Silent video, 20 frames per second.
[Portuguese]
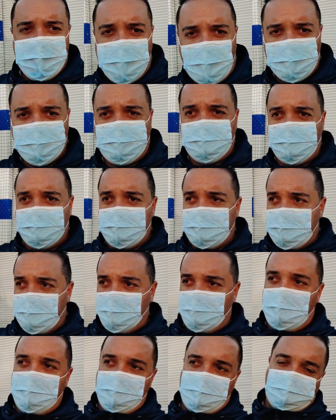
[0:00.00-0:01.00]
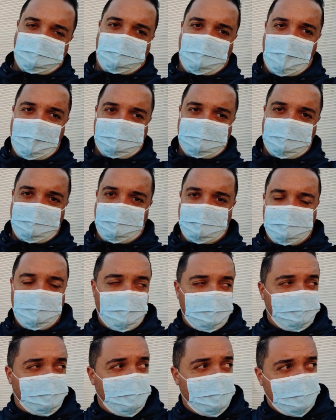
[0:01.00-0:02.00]
Bom dia, eu levanto o braço, né?
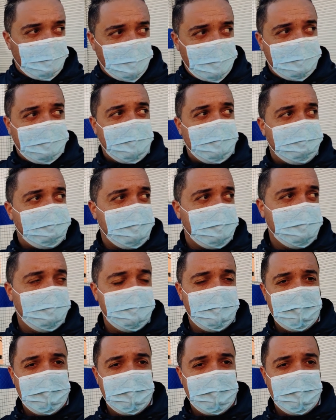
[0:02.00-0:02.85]
Bom dia, com licença.